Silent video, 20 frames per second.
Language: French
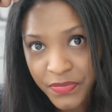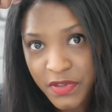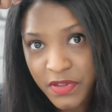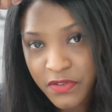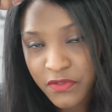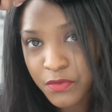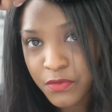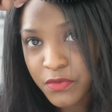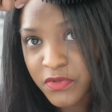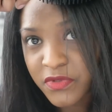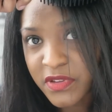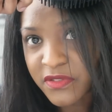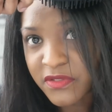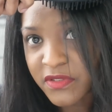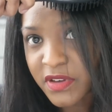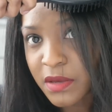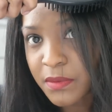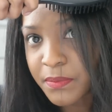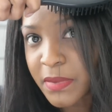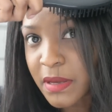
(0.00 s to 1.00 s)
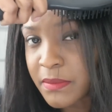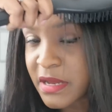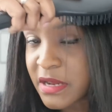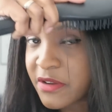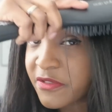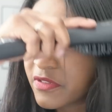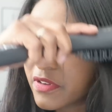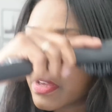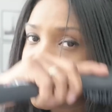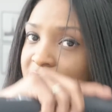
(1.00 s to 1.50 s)
Vous pouvez pas
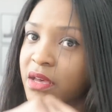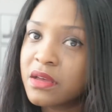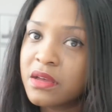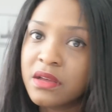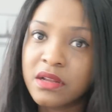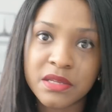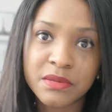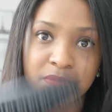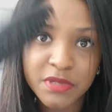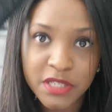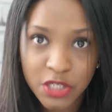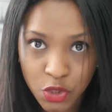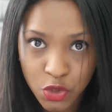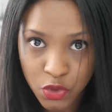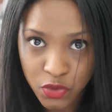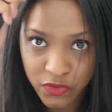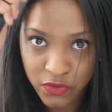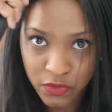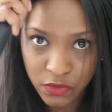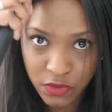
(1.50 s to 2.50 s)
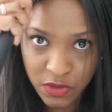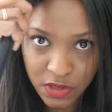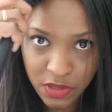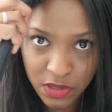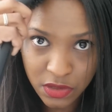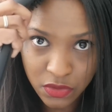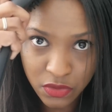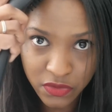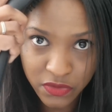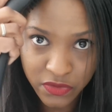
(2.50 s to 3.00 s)
mal faire euh, les petits cheveux
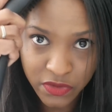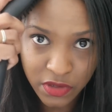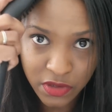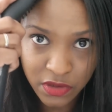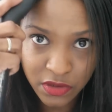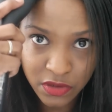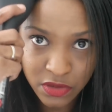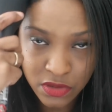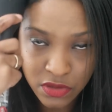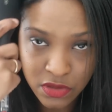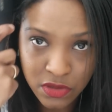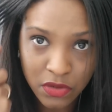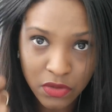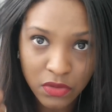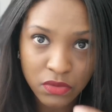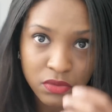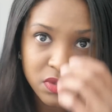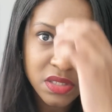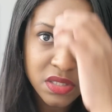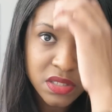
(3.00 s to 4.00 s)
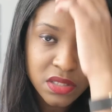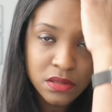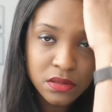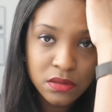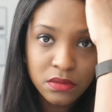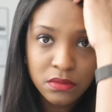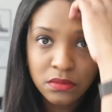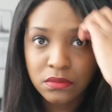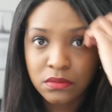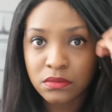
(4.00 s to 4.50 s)
aussi devant, euh, sans souci.
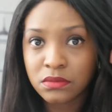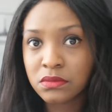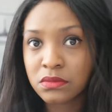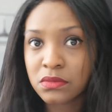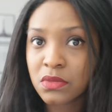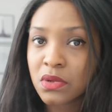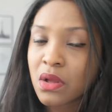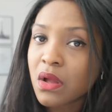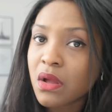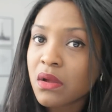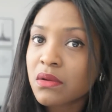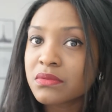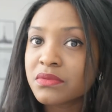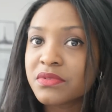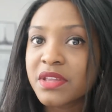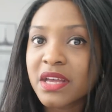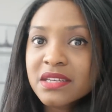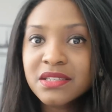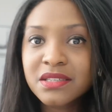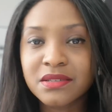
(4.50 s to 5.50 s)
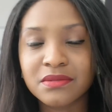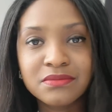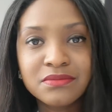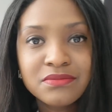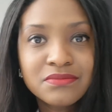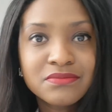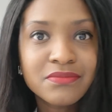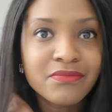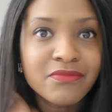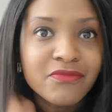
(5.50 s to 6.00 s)
Dingue.
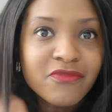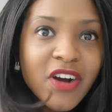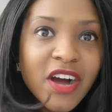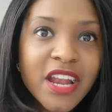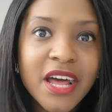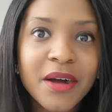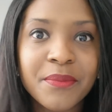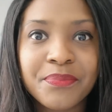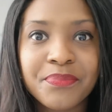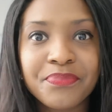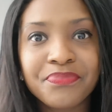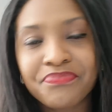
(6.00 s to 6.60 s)
Voilà.